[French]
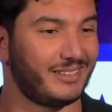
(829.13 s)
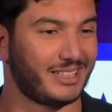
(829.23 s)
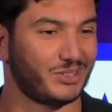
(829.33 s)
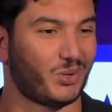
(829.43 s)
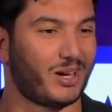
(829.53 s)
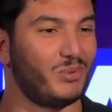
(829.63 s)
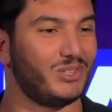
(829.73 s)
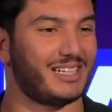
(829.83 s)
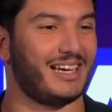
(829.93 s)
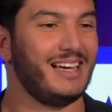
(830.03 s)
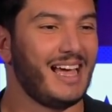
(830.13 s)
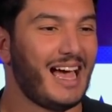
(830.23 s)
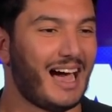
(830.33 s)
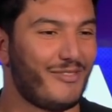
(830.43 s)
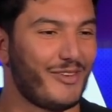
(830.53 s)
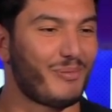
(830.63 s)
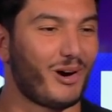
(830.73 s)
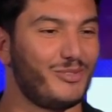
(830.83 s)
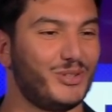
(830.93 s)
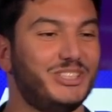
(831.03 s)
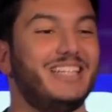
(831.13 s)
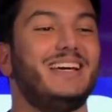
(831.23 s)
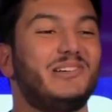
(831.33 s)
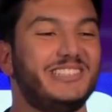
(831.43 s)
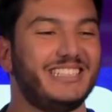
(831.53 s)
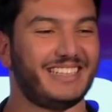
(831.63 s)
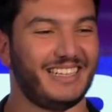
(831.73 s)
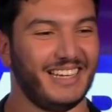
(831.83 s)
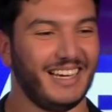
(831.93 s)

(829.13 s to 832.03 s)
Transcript: Sergio Ramos a, a fait preuve de générosité